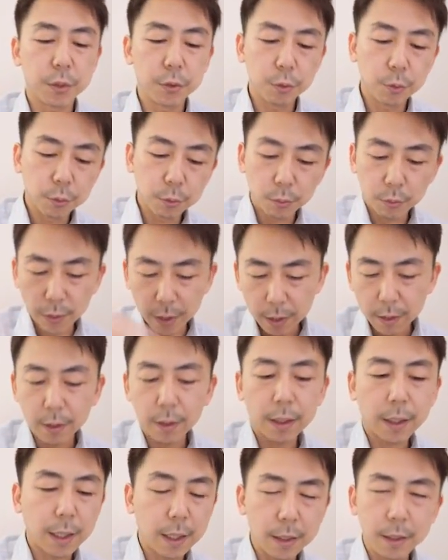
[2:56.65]
まあ、ちょうどね、
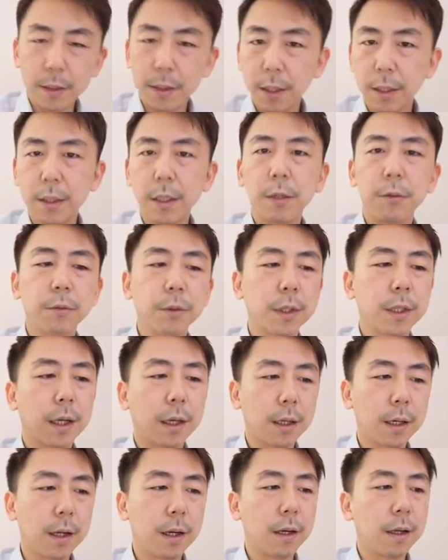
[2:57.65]
帰ってきてる時
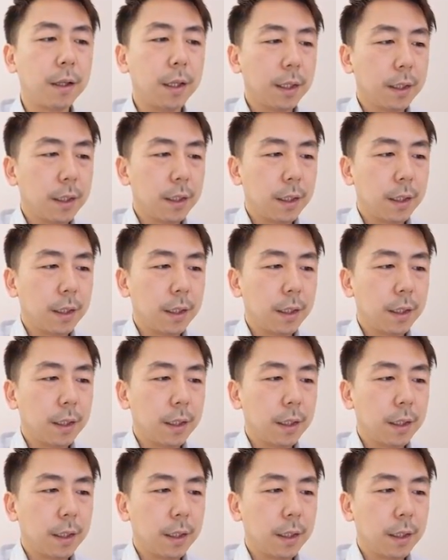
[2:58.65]
だから、